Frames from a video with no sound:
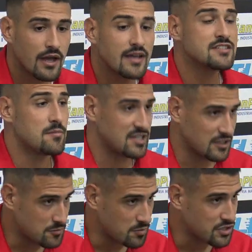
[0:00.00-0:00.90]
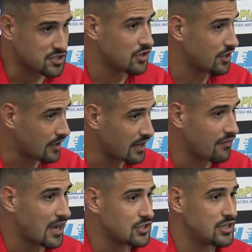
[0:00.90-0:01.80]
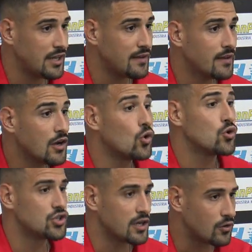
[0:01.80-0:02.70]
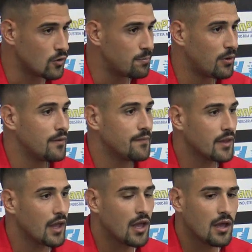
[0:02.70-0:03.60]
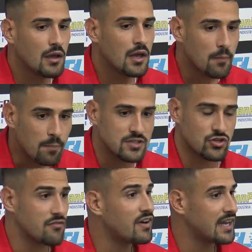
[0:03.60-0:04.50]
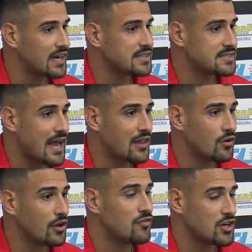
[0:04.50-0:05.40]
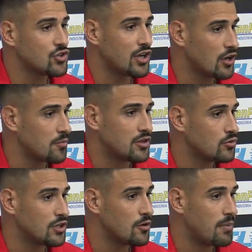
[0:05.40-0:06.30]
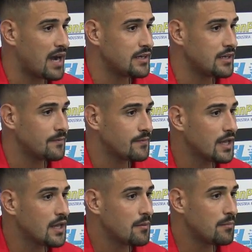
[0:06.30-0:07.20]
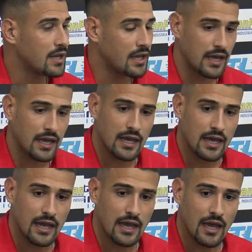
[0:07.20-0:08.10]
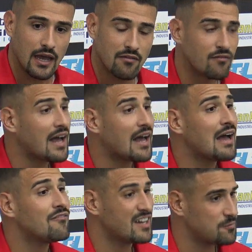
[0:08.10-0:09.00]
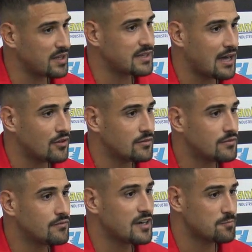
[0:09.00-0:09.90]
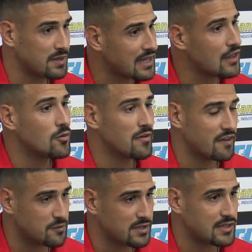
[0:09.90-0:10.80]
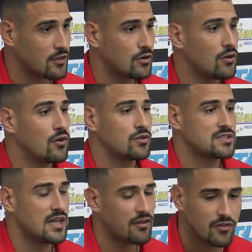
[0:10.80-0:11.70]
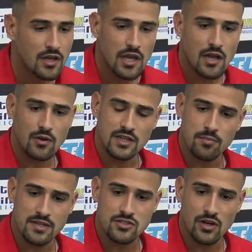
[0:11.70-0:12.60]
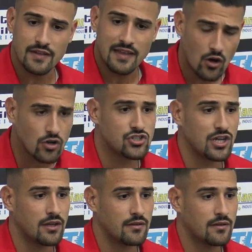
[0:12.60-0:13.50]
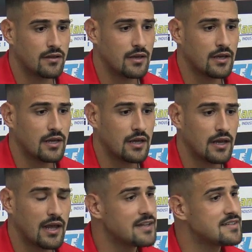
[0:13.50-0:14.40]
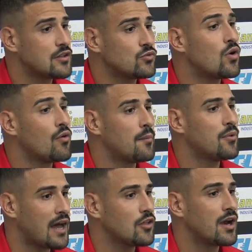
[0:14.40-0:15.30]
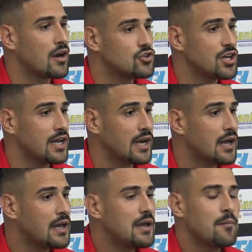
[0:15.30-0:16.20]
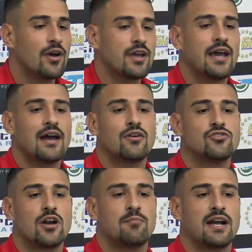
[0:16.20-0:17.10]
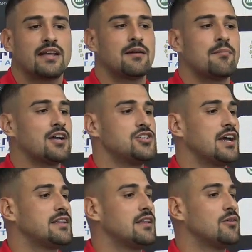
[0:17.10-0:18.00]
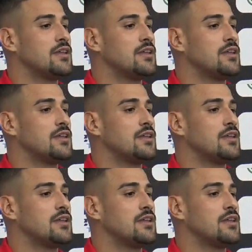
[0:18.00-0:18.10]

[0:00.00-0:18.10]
si è messa a disposizione, non era facile, conosce il gruppo e penso che va ringraziato e lo faccio io a nome di tutti i compagni perché va, va, rispettato, va rispettato come va rispettato lo staff. Quindi penso che da oggi eh, è iniziato un nuovo campionato per la Nocerina, poi è chiaro non ho la bacchetta magica che ti devo